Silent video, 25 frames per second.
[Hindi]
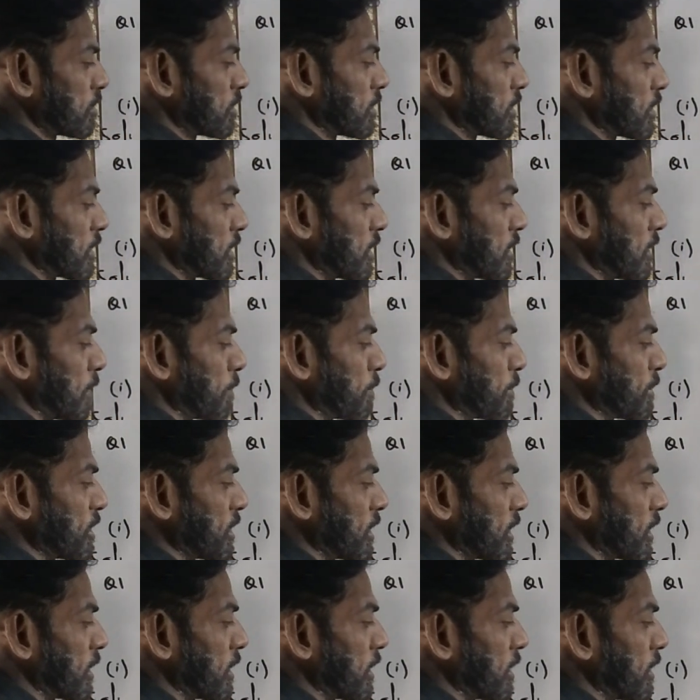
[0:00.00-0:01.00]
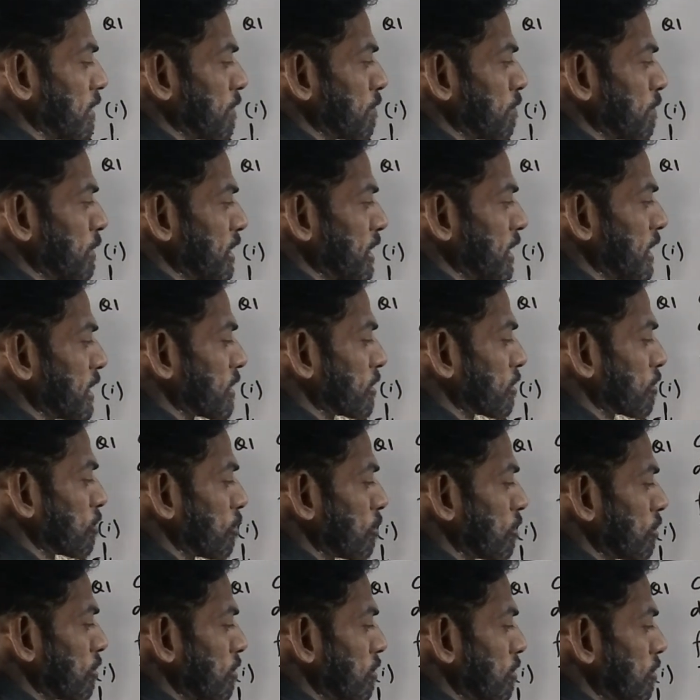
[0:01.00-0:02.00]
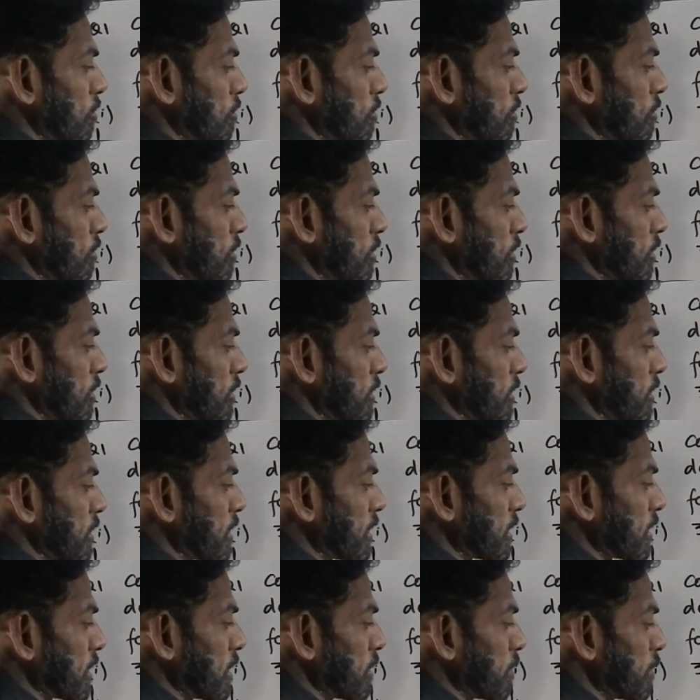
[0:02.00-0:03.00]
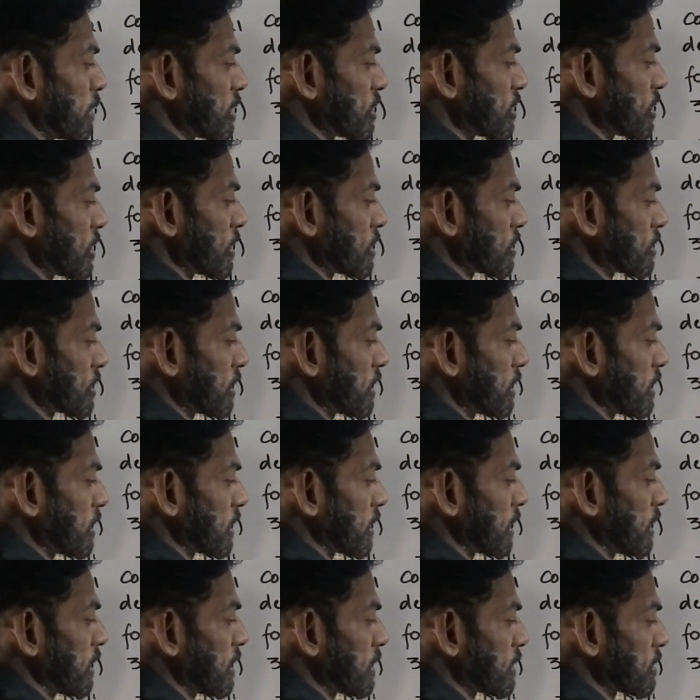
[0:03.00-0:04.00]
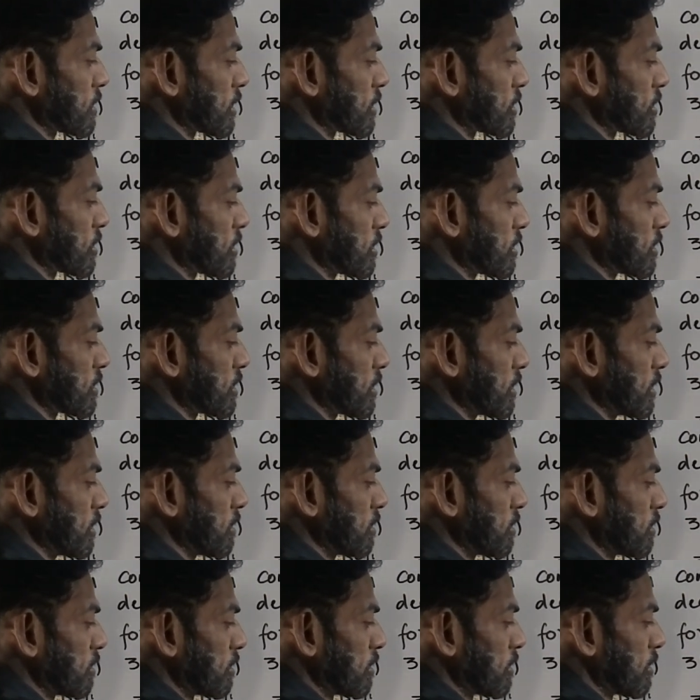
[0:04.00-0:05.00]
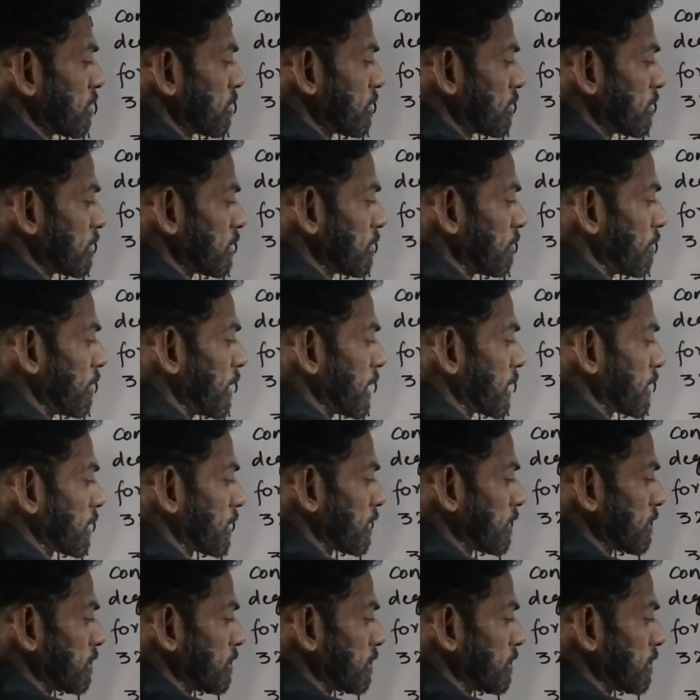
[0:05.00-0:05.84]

डिग्री अपनी जगह रहा मिनट को डिग्री में चेंज करने के लिए 60 से डिवाइड कर